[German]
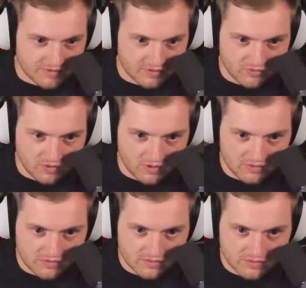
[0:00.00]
Oh, das sieht cool aus.